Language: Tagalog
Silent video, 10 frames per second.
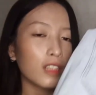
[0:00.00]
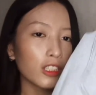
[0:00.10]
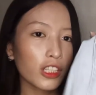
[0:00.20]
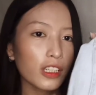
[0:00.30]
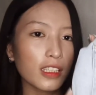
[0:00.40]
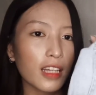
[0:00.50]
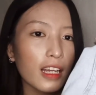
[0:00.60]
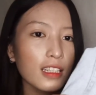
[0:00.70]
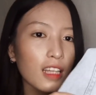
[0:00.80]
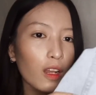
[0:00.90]
na siya
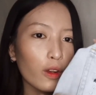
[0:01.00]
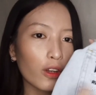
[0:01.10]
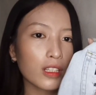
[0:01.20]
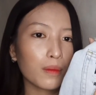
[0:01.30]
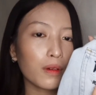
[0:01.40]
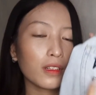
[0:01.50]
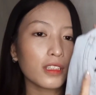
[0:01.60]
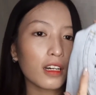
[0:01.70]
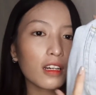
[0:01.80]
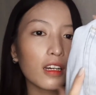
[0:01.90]
design sa luyo sa
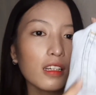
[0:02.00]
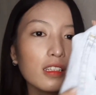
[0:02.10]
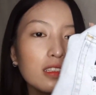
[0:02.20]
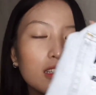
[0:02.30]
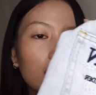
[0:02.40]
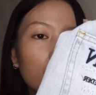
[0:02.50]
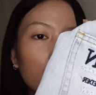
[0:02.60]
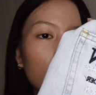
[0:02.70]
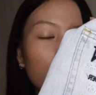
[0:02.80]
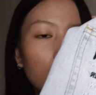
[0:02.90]
bulsa guys na
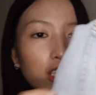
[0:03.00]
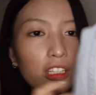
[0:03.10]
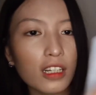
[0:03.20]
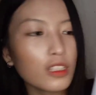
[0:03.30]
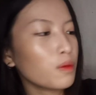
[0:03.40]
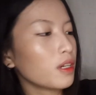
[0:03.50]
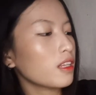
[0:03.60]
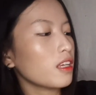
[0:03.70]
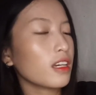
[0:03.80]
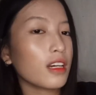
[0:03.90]
na siya
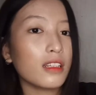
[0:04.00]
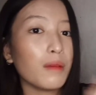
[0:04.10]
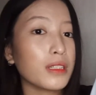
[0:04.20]
nakasuwat diri nga di